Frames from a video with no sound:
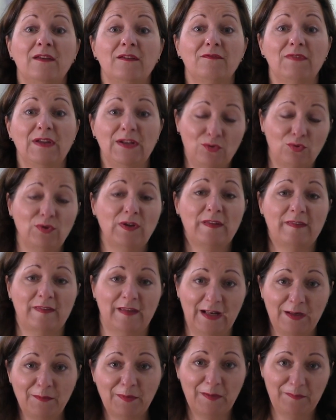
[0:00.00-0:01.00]
wenn du das
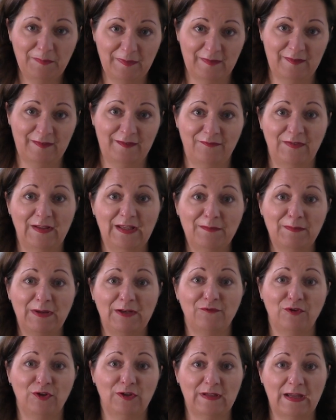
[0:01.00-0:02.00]
selber bist, wenn
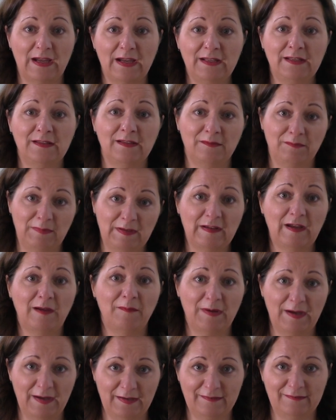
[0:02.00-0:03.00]
jemand von deinen
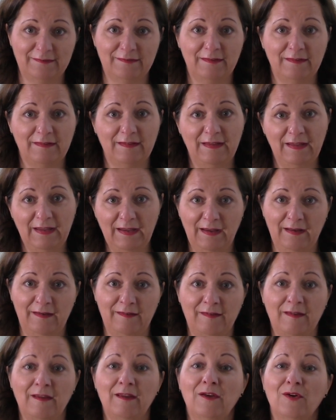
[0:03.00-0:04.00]
Mitarbeitenden
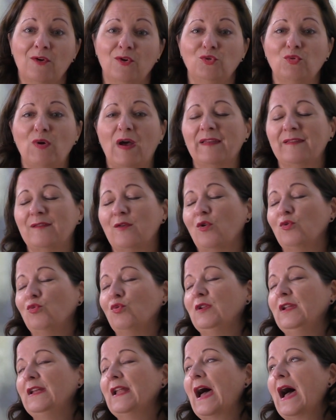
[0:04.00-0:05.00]
geht und du hast auch
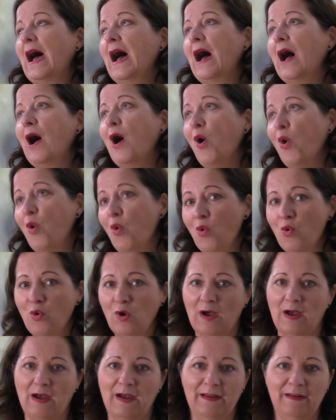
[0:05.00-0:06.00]
nur den
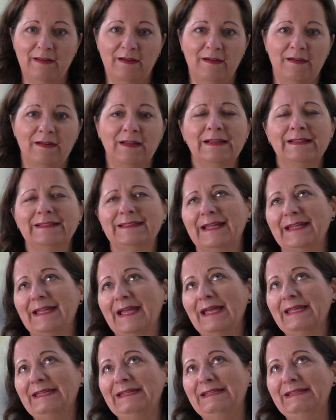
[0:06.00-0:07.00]
Hauch einer,
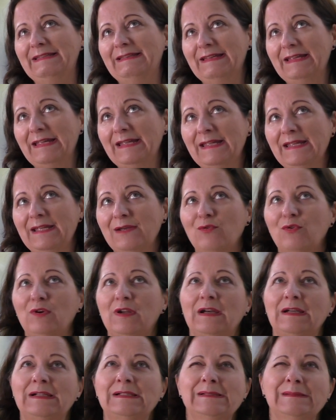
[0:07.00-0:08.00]
naja, Idee
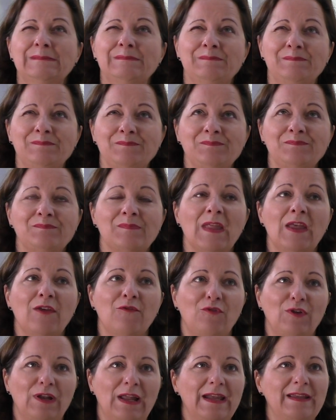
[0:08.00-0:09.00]
oder hm,
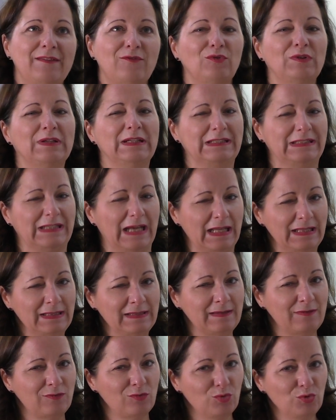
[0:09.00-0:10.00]
vielleicht so ein
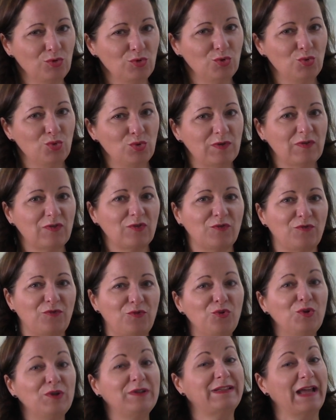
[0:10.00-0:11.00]
ganz ungutes
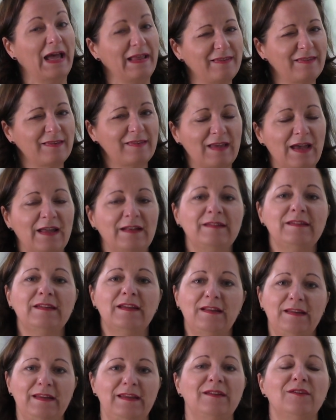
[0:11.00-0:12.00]
Gefühl, dass es an
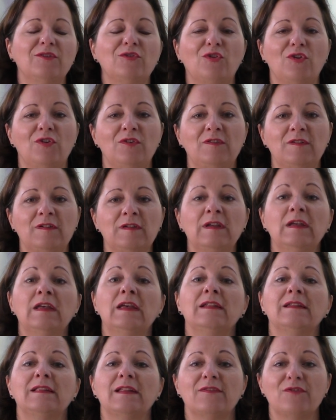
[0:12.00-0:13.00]
dir liegen könnte,
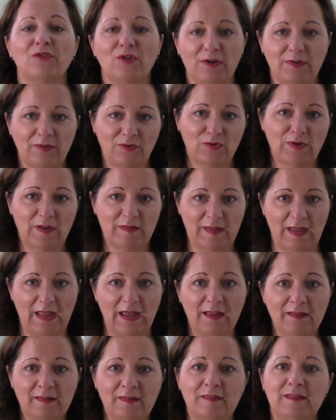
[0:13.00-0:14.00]
dann solltest du das
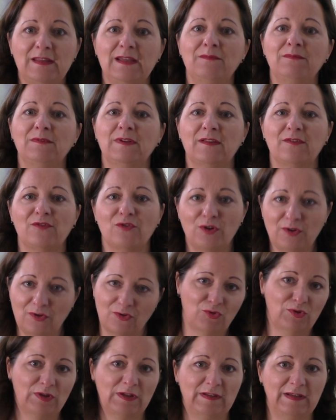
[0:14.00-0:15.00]
ernst nehmen, dann
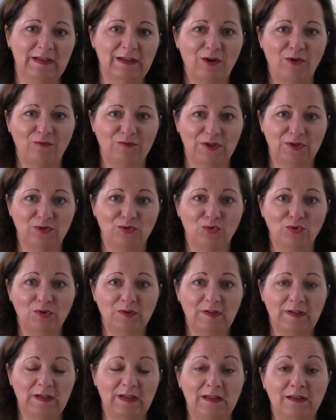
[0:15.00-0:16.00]
solltest du den Dingen auf den
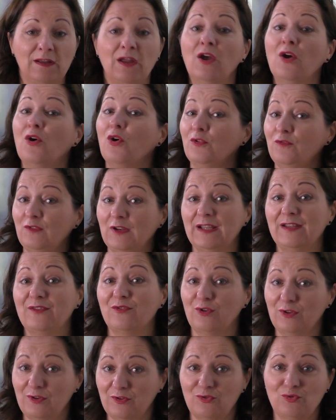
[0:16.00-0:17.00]
Grund gehen und vielleicht
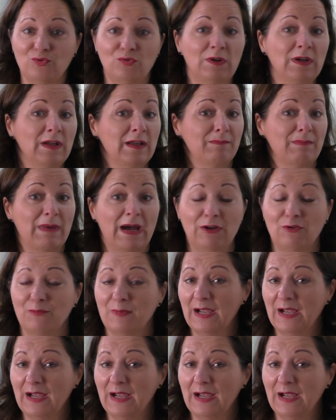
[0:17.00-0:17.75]
solltest du mal um